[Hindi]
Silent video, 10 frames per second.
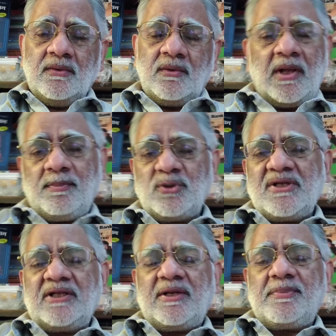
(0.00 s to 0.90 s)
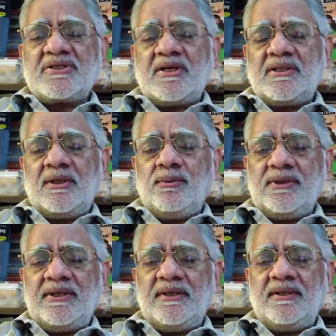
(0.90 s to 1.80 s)
और आपको जानकर प्रसन्नता होगी
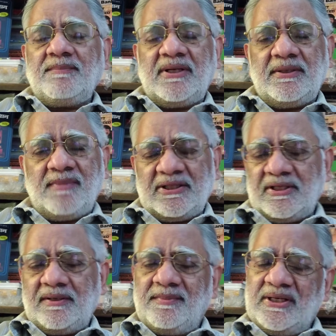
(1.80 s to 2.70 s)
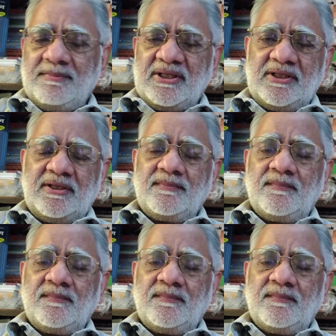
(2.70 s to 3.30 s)
कि ये मेरी बातें हमारी बातें